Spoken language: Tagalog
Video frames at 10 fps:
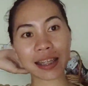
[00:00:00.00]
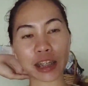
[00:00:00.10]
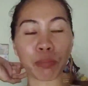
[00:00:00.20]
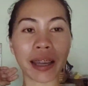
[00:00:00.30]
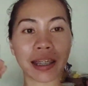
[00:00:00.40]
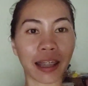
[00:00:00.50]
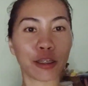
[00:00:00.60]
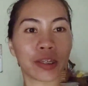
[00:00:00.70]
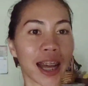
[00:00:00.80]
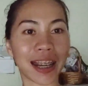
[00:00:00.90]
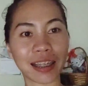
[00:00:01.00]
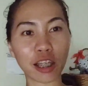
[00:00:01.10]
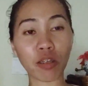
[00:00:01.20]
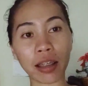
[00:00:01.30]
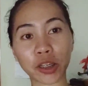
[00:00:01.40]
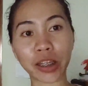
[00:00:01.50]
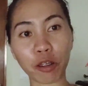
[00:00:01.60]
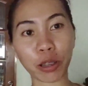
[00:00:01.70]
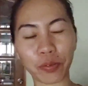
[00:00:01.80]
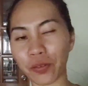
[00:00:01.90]
tas na to daan ako sa
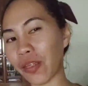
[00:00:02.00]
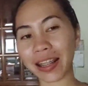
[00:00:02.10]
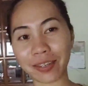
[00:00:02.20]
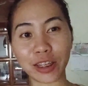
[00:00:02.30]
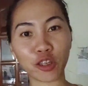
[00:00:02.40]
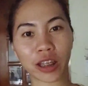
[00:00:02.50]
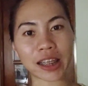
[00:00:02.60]
balay niabot ako sa